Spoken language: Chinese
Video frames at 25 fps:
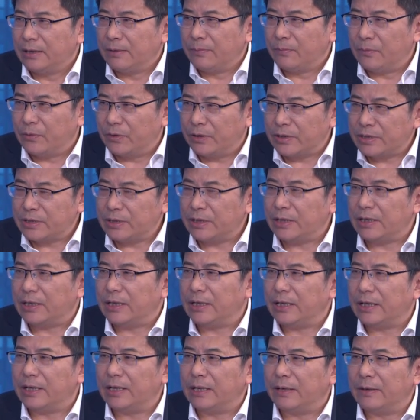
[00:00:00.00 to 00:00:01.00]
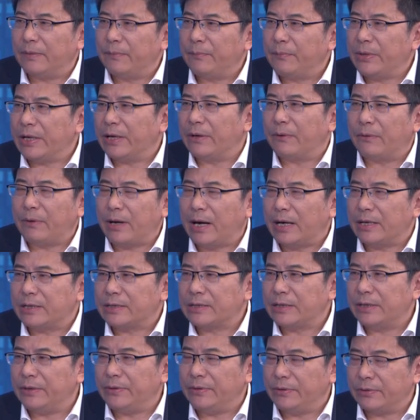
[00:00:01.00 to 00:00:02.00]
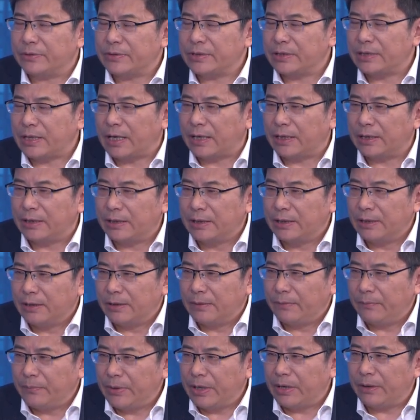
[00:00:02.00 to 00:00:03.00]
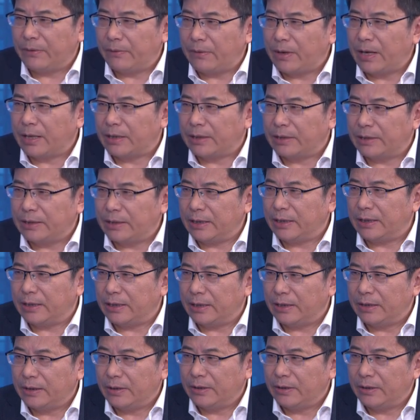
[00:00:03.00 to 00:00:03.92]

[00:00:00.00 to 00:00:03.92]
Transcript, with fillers: 模式的一个变化，是旅游市场变化的一个